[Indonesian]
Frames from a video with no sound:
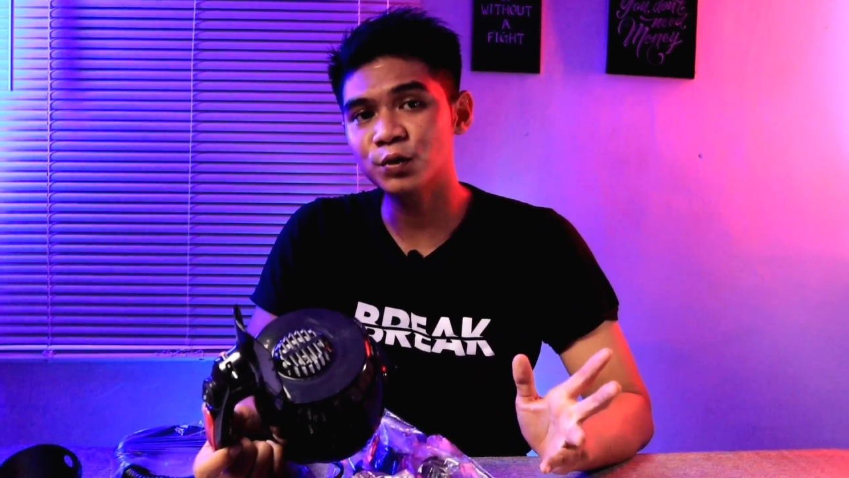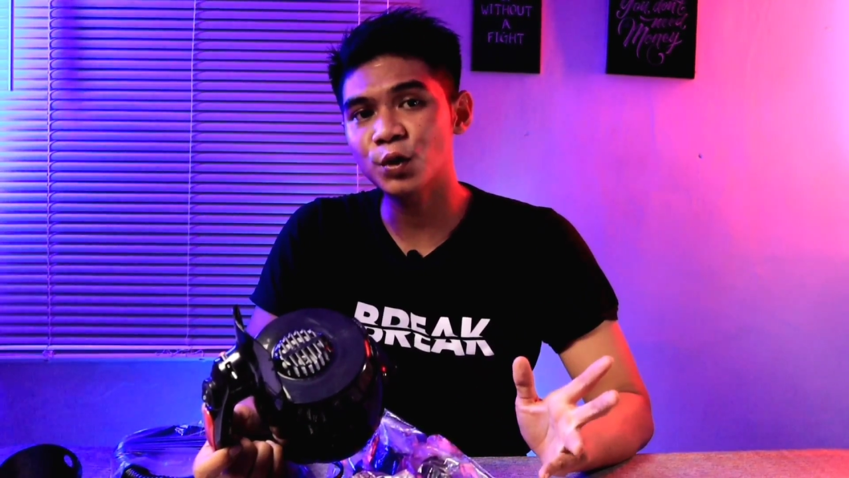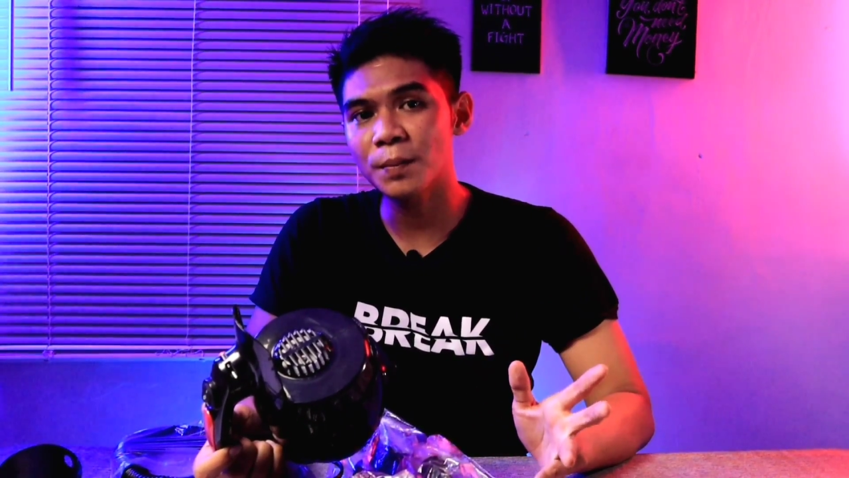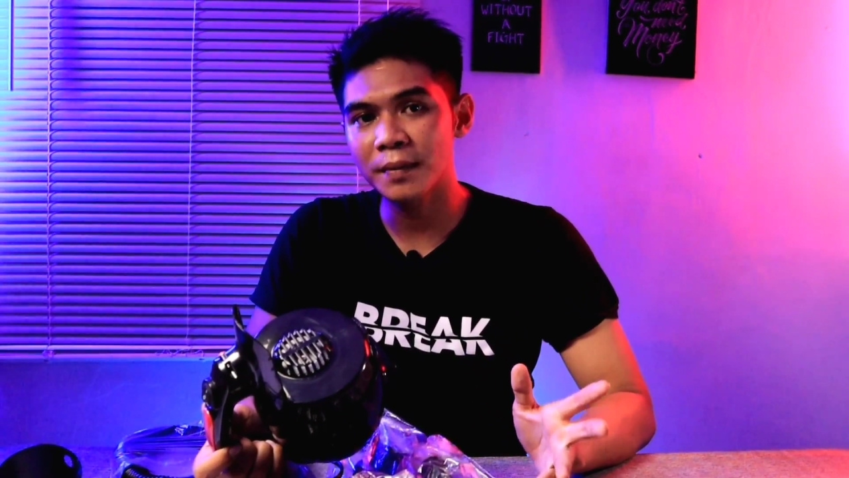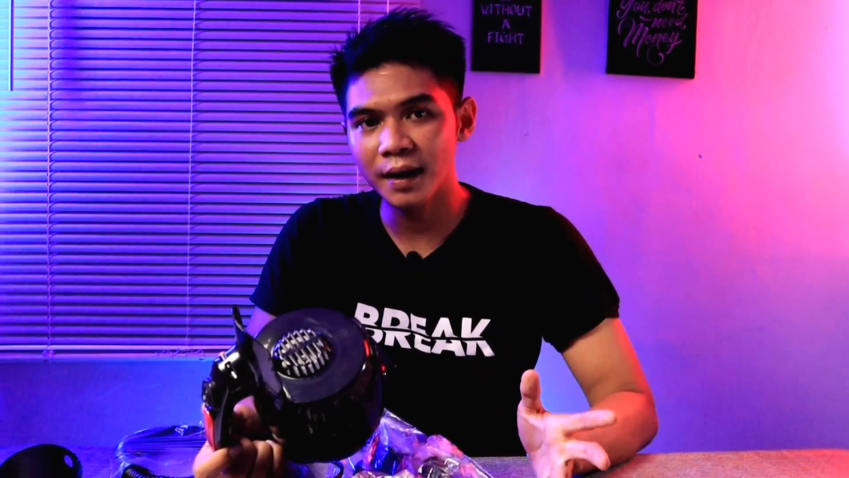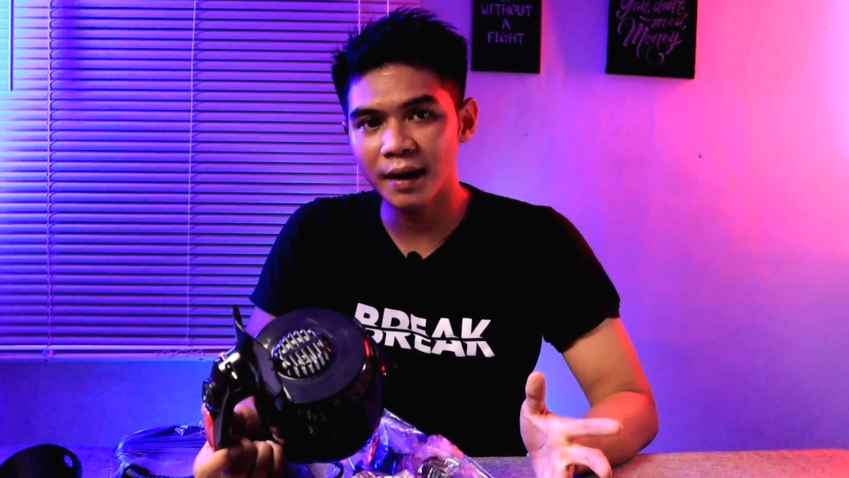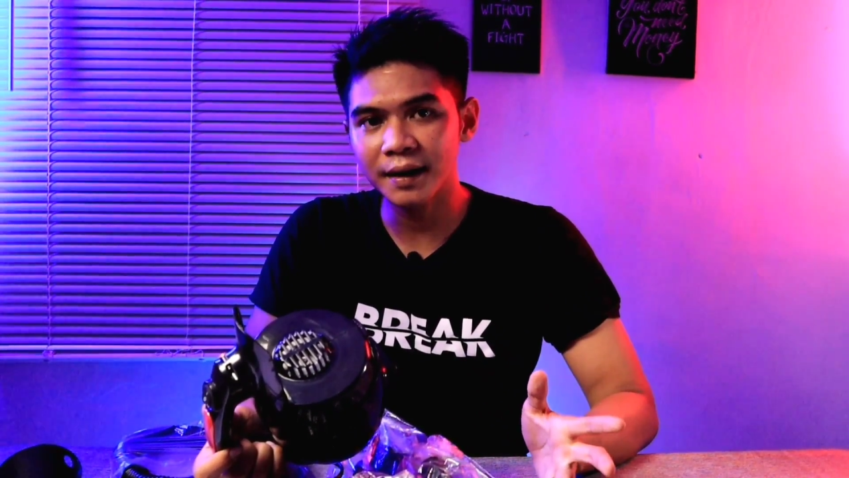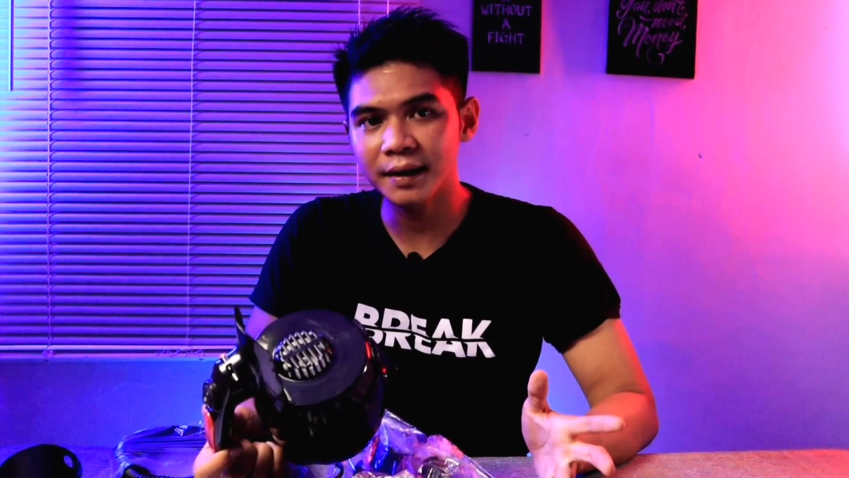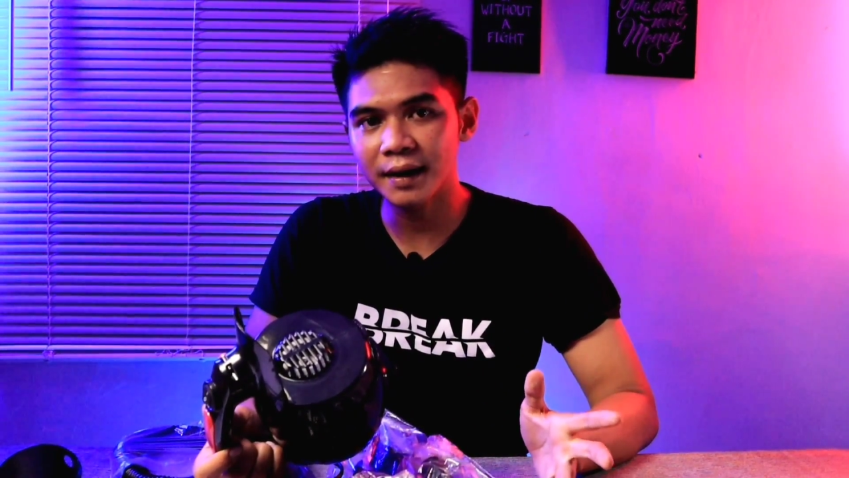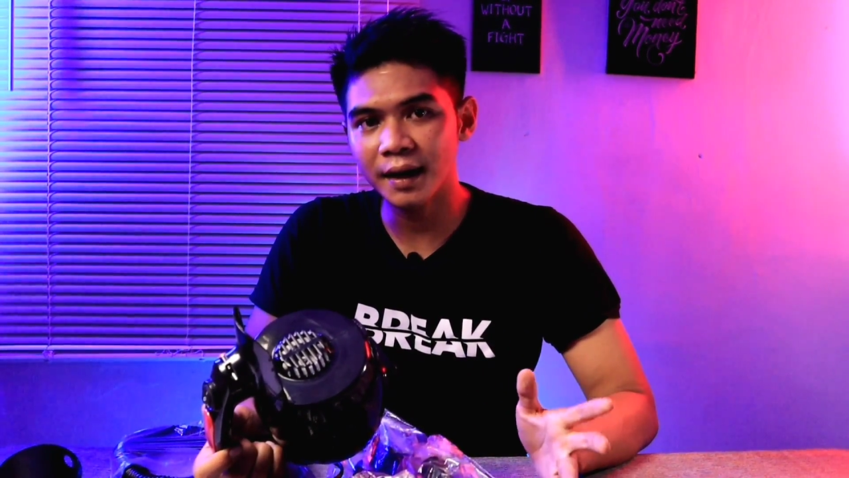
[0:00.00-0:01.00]
untuk
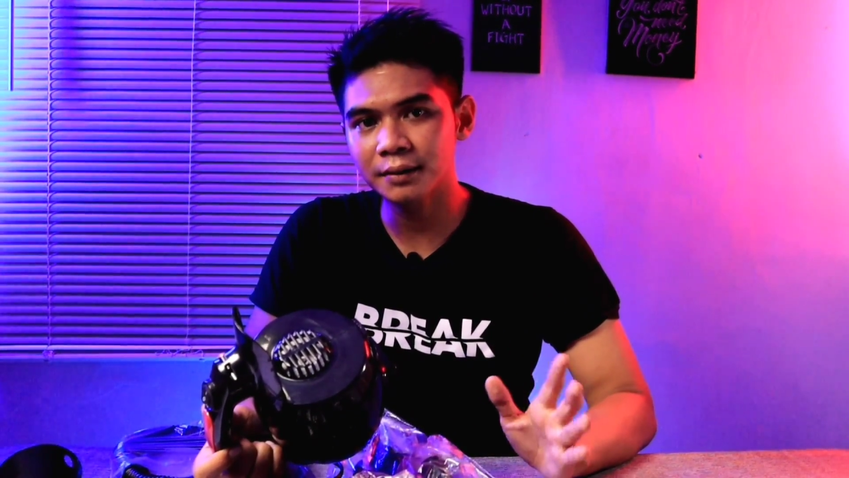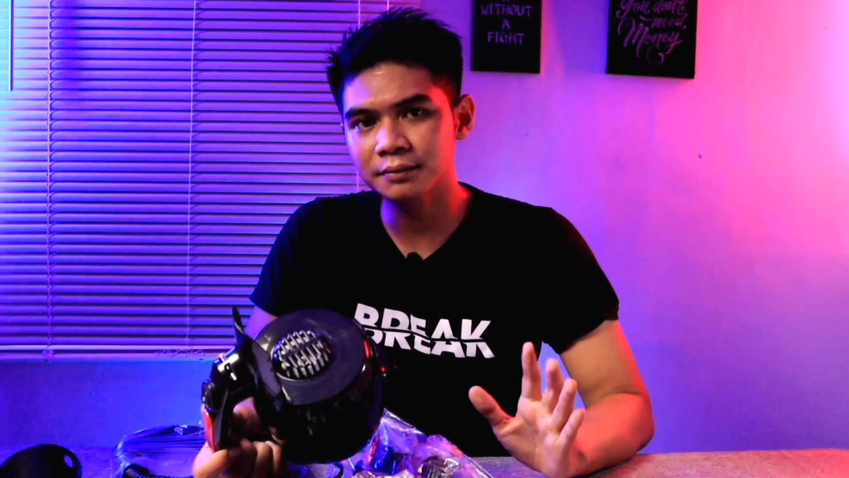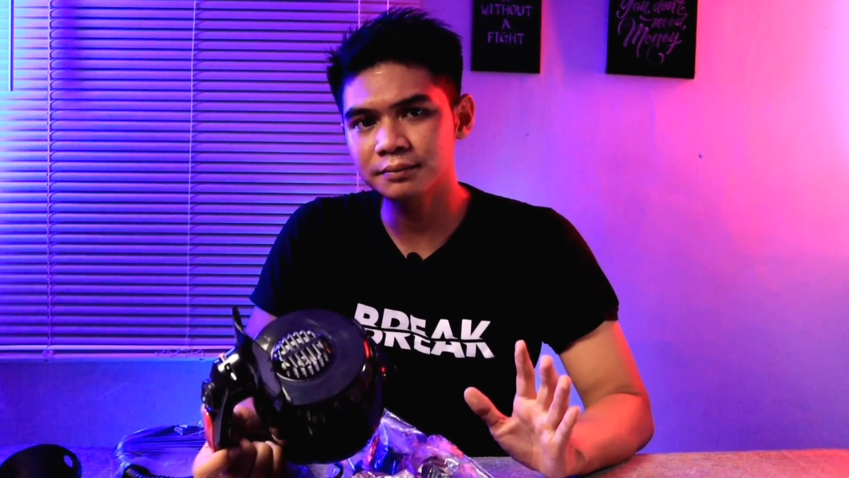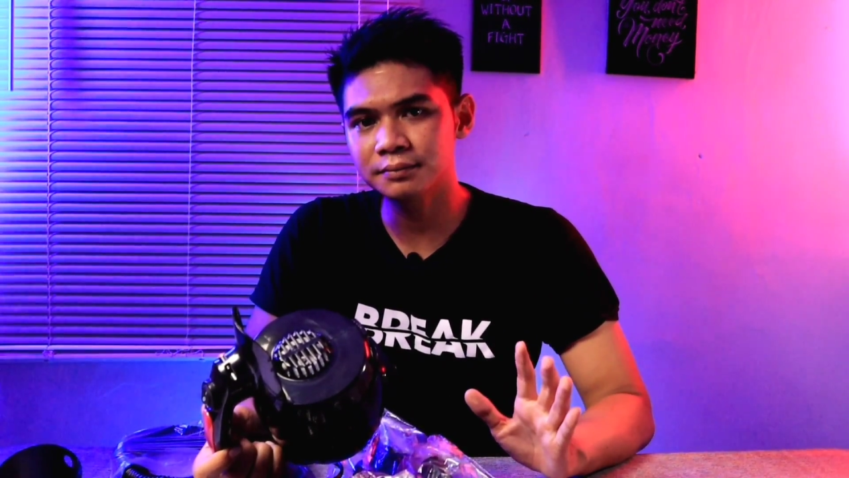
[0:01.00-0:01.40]
mengeringkan